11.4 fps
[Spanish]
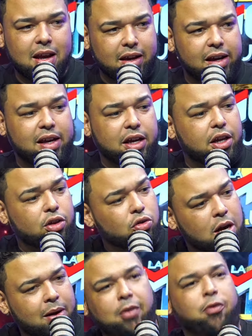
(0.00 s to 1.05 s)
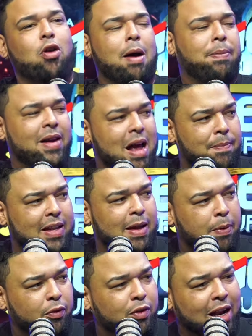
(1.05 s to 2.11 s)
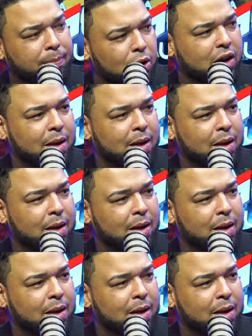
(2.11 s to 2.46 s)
Y, y, de una vez fue para allá, para el Pop Daddy. ¿Por qué?